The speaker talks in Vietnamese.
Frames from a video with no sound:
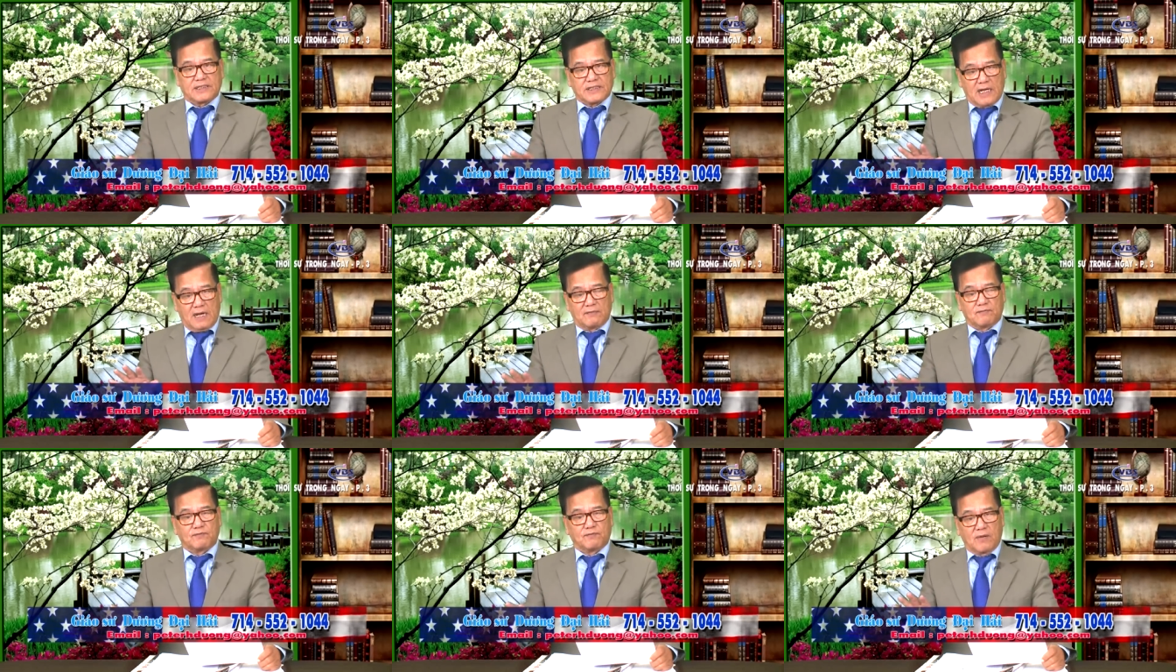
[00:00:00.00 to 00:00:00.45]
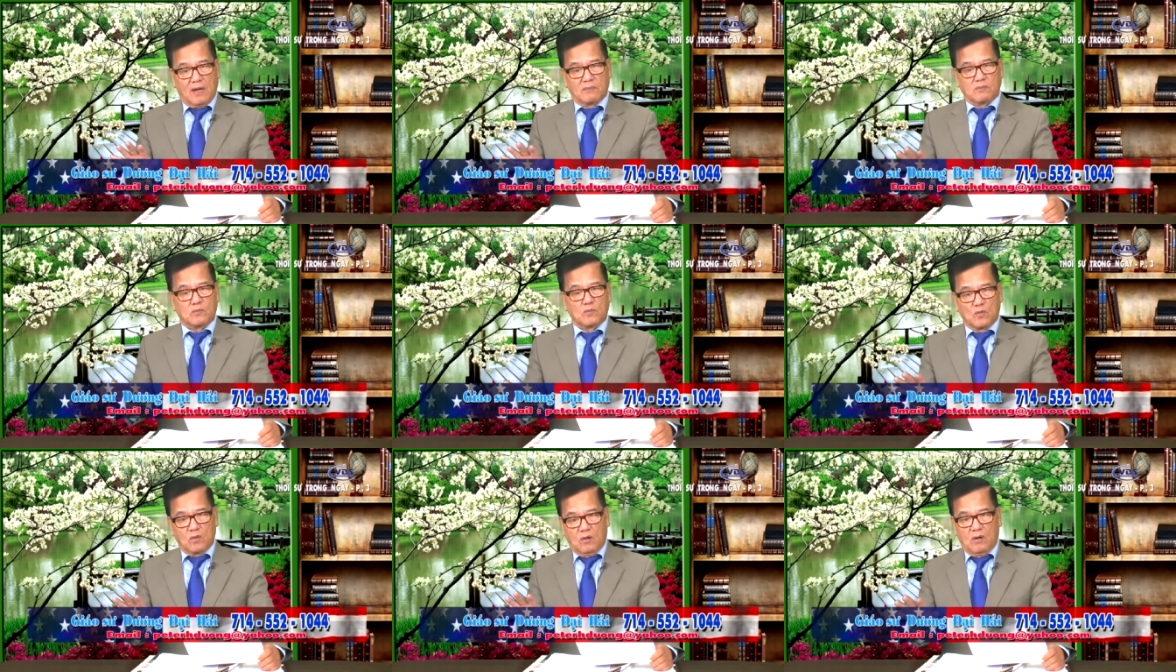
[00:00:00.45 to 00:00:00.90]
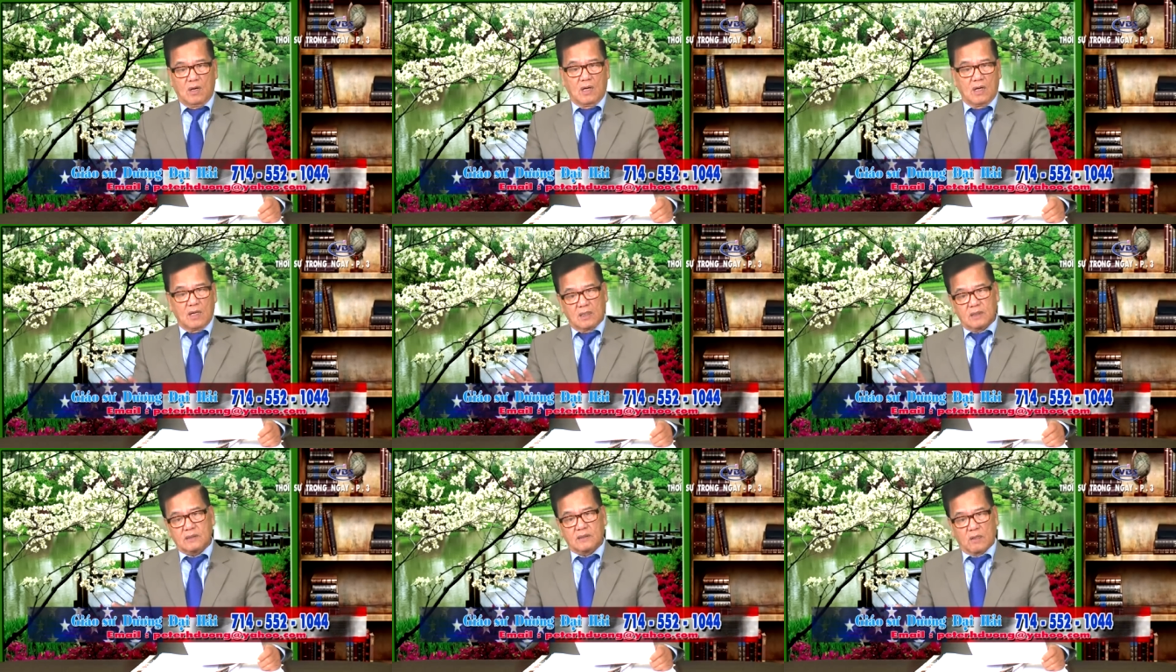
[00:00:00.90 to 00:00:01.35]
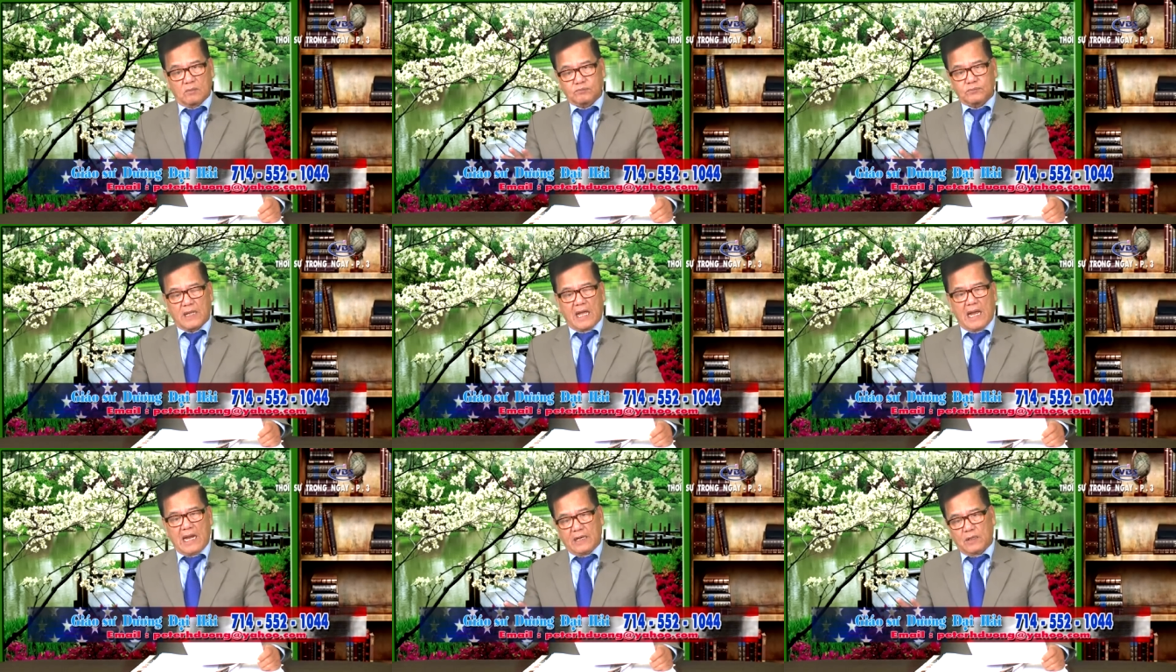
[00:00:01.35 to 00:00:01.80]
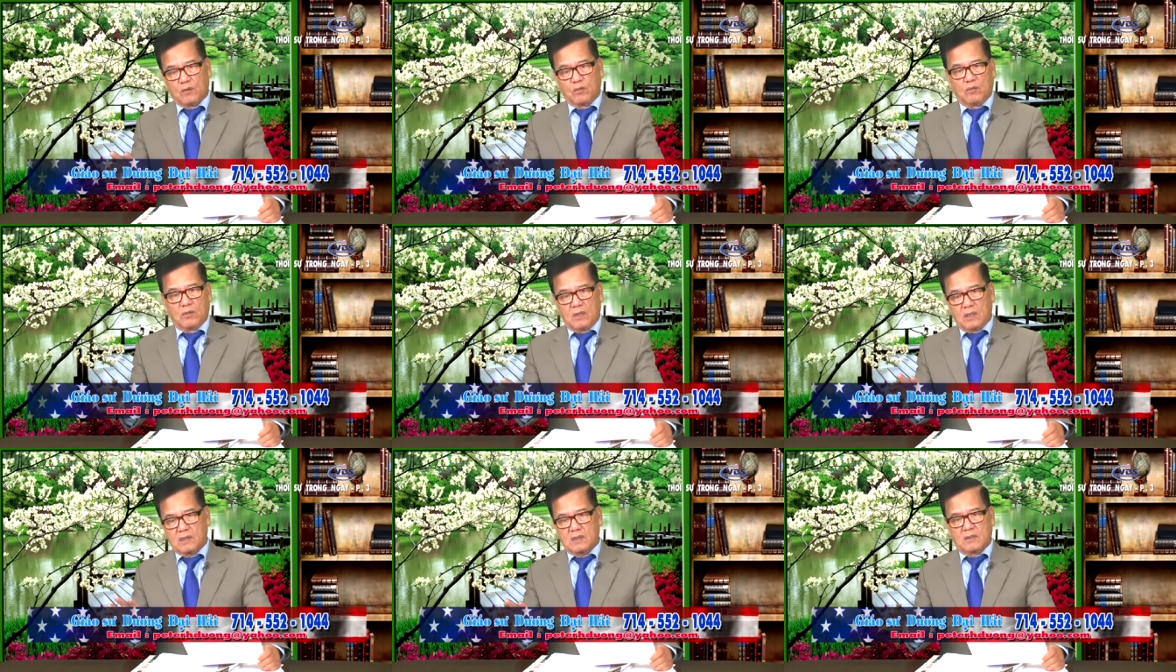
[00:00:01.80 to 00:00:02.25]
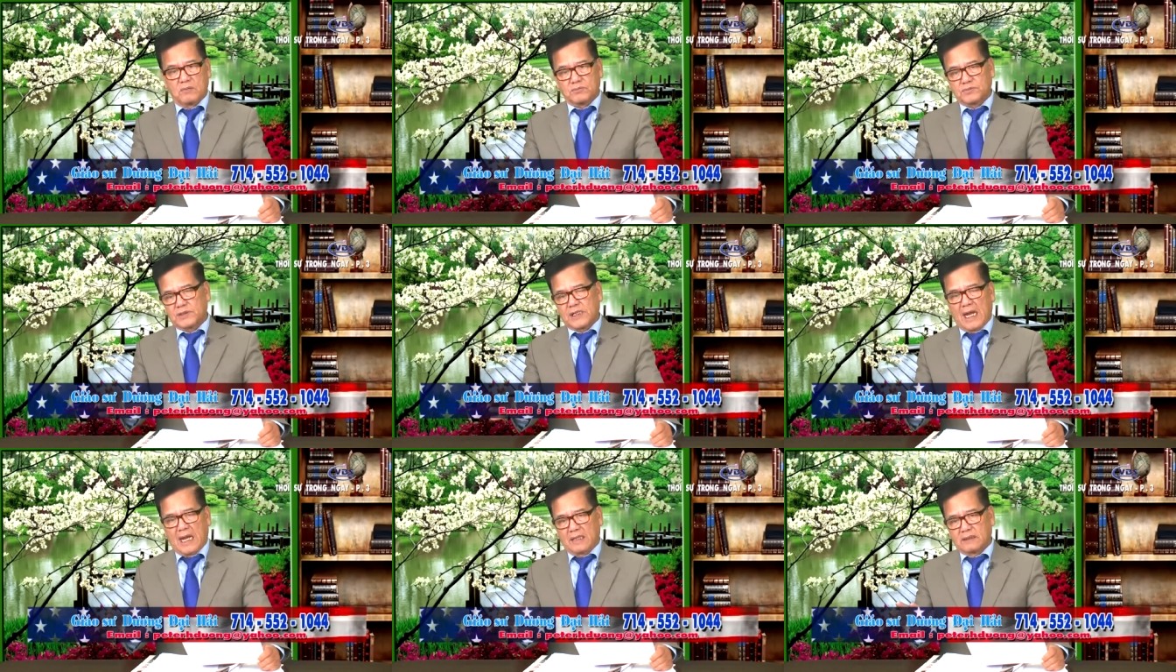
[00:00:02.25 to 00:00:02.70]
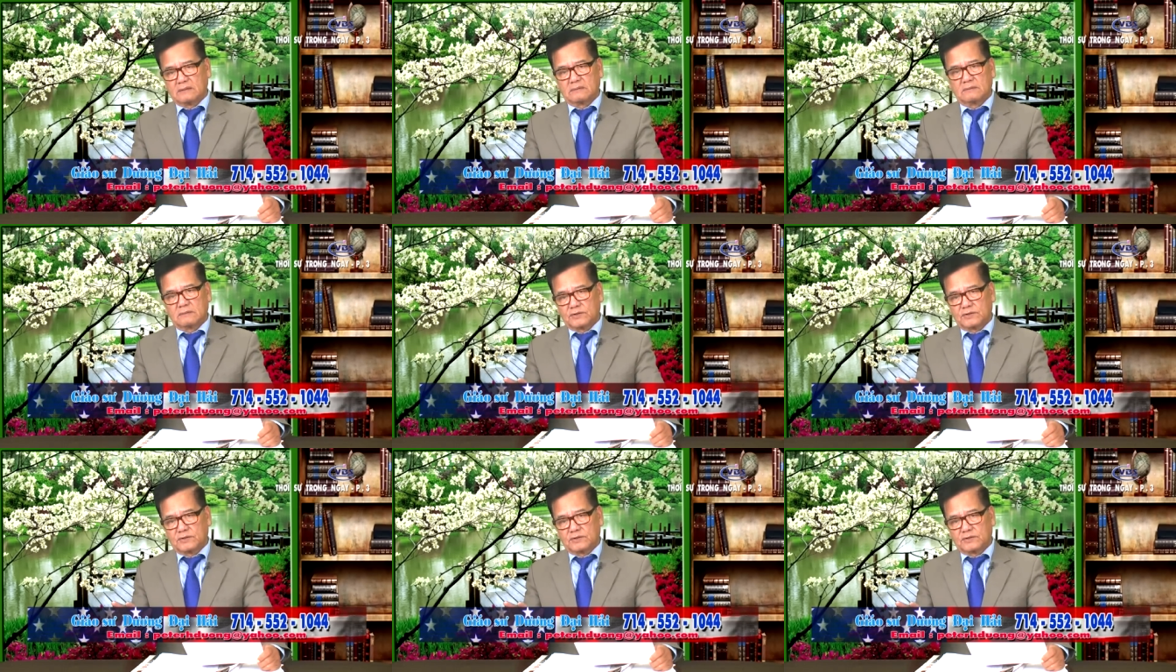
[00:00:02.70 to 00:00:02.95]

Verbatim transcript: sản phẩm của độc tài của Cộng sản,